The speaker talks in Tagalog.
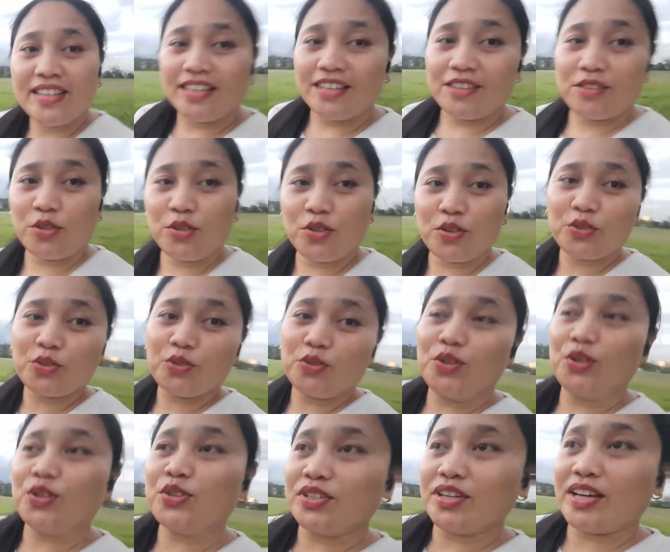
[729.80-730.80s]
Ito yung
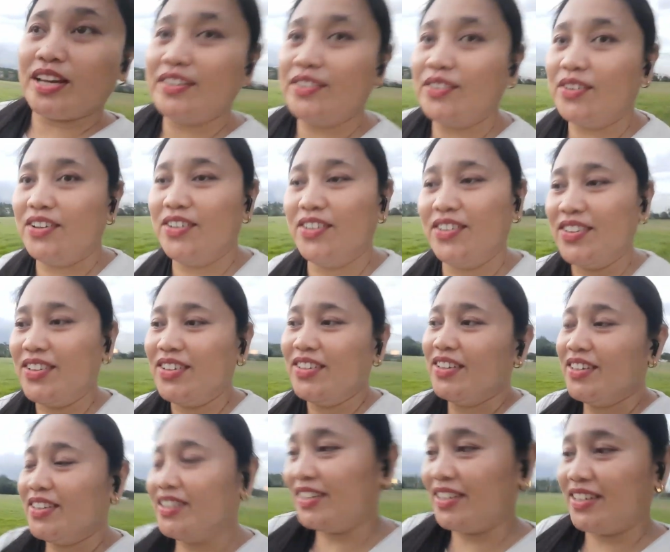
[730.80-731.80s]
dulot ng ano,
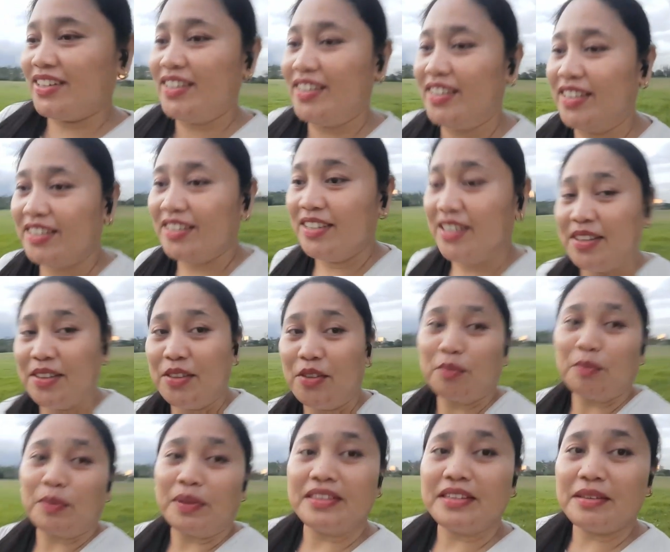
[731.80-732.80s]

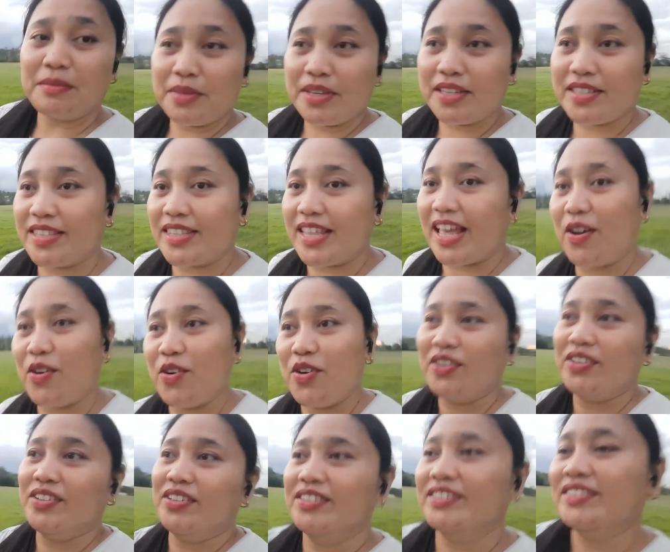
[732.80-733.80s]
ng pandemya sa tao.
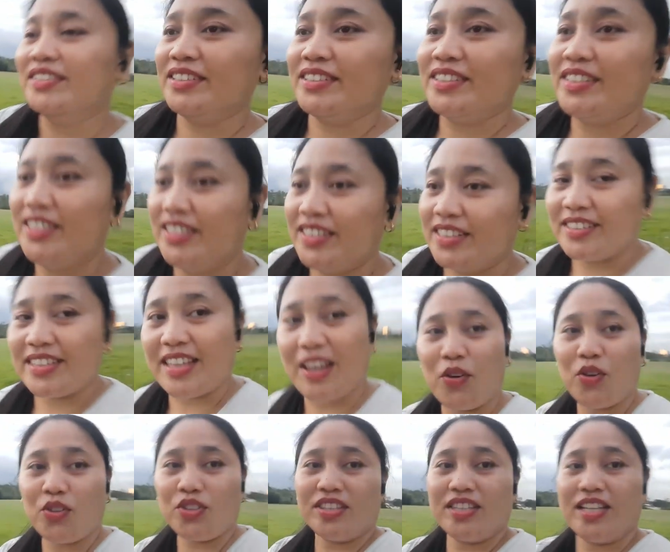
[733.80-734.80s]

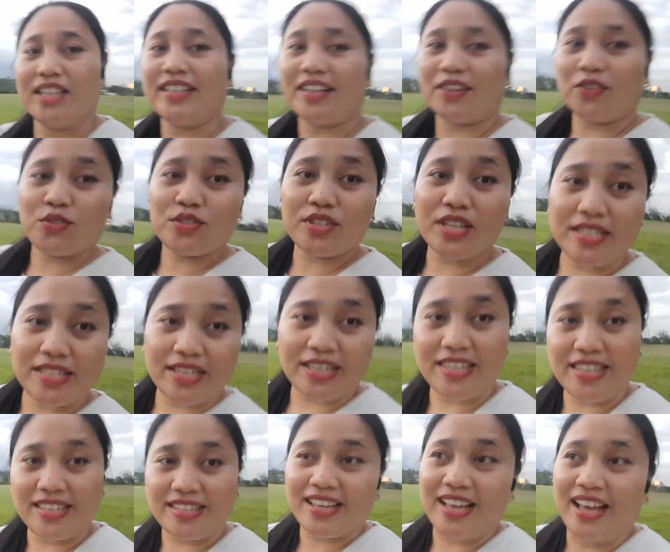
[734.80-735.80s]
Takot na takot sa
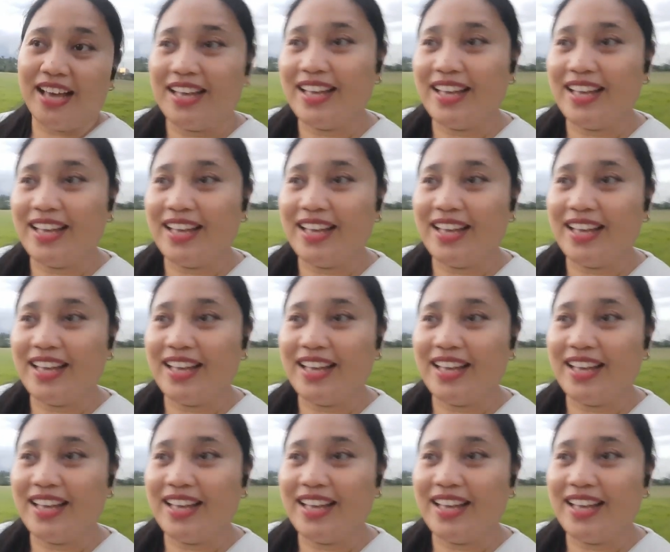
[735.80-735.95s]
isa't isa.